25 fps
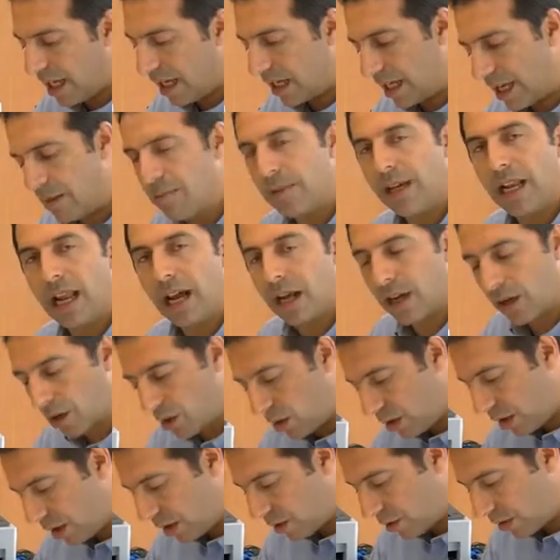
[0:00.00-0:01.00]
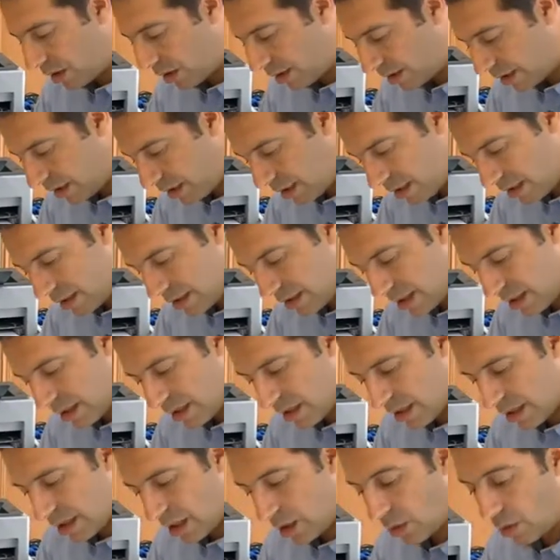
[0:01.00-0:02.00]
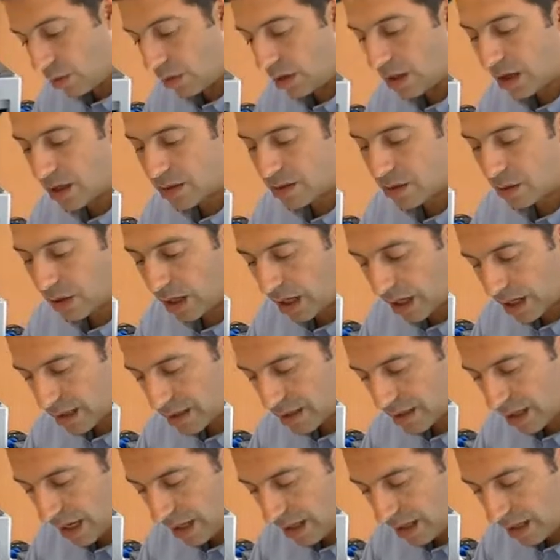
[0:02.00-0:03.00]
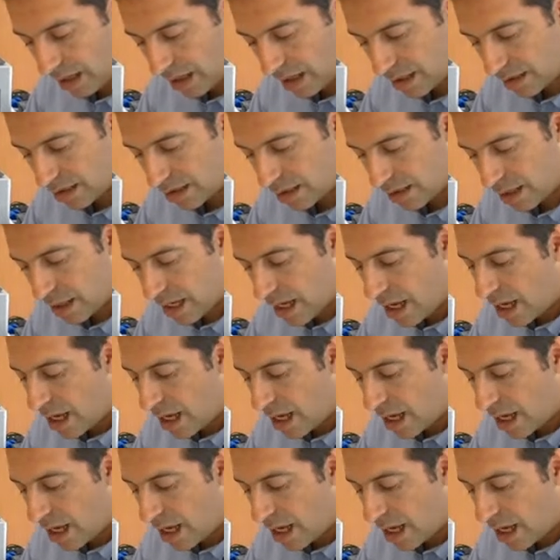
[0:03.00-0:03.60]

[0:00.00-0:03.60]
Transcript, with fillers: que melancólico y triste, con las orejas caídas,